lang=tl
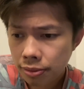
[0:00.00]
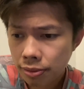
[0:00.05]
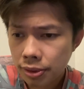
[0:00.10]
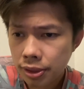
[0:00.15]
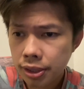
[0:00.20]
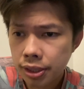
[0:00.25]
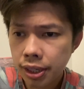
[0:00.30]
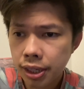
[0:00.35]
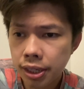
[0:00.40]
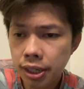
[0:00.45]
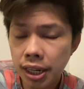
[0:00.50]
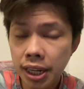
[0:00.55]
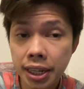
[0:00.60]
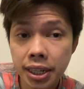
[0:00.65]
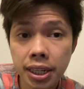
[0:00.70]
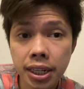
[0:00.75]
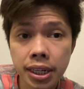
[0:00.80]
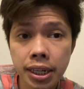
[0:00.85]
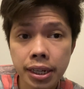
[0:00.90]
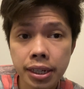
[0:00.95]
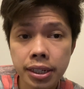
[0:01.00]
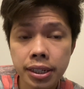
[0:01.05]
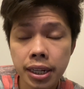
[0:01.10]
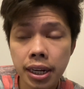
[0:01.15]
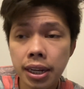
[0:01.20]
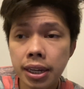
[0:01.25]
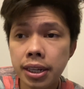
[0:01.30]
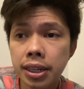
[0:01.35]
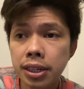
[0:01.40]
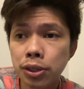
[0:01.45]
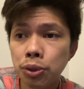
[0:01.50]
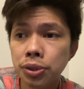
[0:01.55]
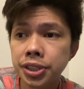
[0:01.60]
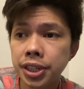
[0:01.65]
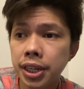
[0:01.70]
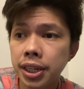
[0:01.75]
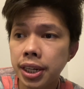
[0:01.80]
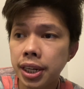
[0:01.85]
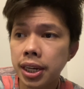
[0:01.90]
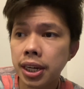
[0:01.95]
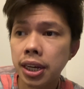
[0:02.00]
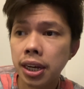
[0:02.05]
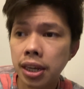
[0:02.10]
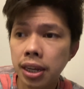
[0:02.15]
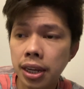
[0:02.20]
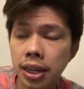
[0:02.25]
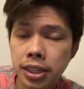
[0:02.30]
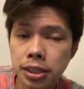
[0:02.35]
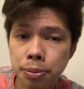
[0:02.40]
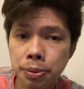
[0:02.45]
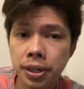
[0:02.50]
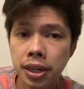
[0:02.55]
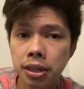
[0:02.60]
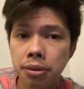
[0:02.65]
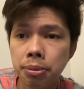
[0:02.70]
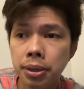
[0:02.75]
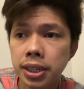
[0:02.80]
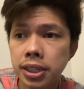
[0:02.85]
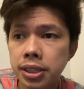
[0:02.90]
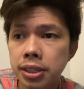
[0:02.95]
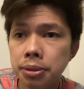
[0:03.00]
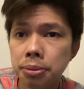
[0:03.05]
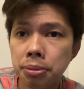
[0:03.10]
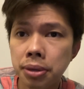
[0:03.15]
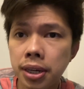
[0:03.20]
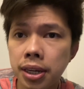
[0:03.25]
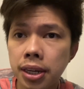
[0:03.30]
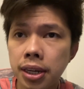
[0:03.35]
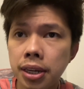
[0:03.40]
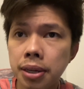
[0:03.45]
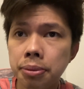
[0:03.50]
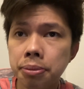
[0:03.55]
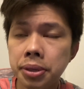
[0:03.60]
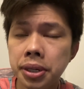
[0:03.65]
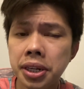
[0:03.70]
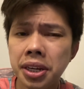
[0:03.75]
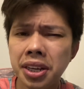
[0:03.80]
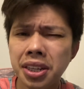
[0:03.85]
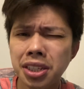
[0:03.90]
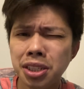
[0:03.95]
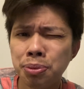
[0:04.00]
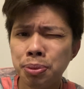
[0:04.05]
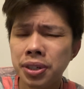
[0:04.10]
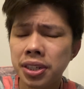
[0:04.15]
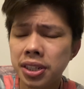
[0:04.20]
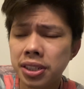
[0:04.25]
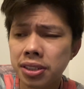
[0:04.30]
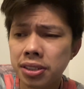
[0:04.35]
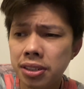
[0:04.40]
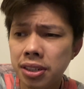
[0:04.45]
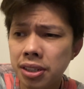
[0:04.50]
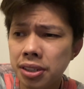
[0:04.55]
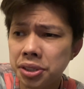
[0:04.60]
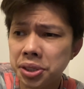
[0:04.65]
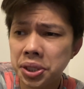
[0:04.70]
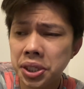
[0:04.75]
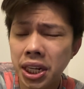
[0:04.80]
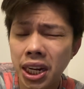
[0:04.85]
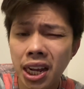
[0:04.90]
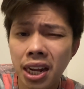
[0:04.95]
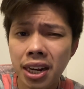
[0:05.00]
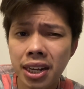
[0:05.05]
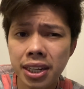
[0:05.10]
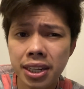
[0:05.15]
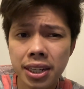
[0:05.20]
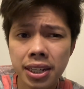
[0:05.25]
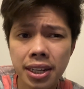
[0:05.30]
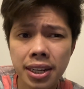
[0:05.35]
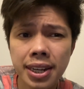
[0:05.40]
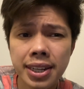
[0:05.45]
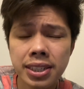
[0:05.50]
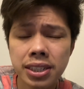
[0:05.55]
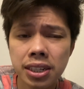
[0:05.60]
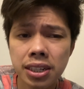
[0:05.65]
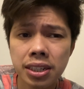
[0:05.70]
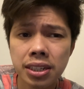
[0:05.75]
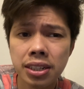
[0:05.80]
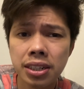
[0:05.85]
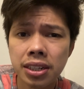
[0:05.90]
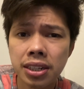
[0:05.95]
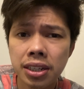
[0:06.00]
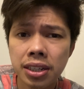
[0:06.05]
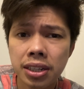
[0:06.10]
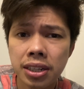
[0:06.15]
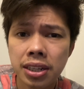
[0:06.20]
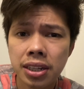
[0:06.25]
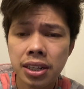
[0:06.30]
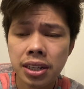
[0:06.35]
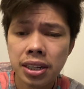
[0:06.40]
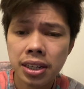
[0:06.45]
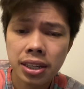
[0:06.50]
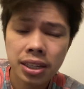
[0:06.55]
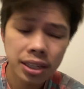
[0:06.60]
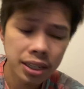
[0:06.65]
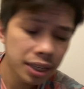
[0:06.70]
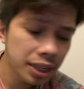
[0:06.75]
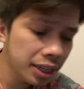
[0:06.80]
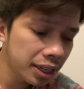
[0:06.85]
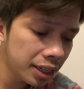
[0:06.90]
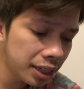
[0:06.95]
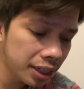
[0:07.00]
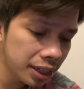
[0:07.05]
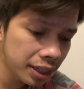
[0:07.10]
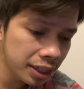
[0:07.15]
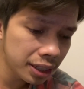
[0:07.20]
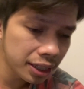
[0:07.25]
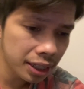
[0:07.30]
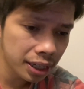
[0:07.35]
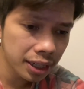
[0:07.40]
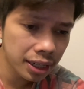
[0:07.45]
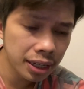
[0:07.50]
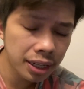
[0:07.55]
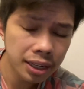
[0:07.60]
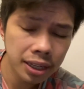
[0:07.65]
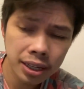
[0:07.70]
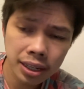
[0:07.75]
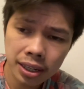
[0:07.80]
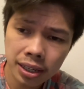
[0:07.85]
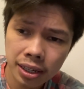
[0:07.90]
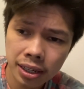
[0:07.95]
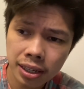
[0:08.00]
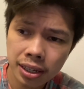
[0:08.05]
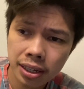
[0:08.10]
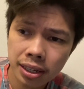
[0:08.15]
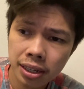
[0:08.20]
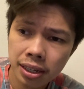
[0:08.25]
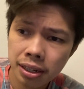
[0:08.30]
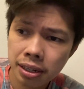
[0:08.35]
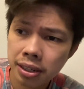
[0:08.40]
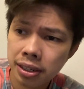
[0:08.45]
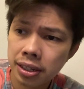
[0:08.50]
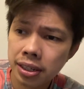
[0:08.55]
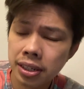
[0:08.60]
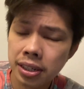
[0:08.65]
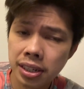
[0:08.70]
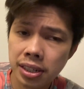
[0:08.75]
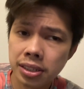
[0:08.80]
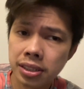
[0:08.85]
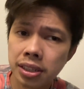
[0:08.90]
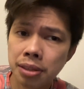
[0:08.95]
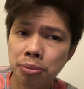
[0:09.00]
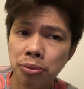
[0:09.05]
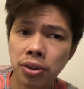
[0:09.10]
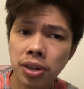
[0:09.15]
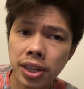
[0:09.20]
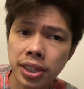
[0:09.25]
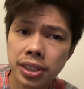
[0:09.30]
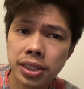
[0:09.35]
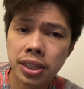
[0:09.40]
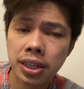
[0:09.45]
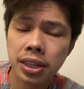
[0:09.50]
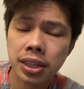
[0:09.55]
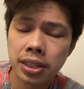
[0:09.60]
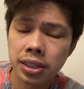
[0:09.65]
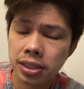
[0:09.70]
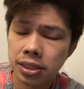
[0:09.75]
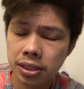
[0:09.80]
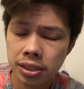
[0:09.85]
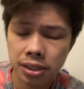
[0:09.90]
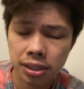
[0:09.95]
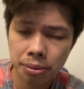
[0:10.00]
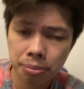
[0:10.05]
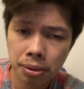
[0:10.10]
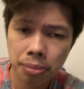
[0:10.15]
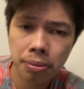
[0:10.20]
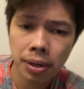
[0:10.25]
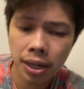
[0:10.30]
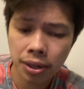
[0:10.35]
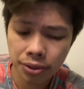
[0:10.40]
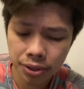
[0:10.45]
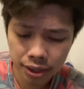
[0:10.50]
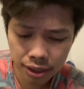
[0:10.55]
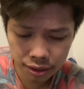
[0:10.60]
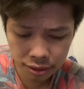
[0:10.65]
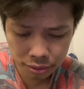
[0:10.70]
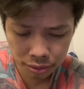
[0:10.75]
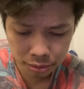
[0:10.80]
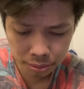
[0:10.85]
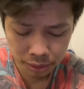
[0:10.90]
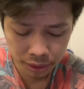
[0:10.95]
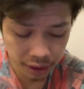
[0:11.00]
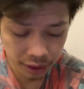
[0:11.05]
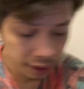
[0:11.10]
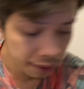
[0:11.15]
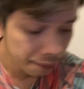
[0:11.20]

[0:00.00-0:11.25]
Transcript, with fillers: Yan, lagyan, nilagyan ko siya ng uh, as per advice ng mga may naka-experience din. So, nilalagyan ng asin. And, uh, ah, iniisti mo lang siya. Tapos, nagbabalot ng kumot.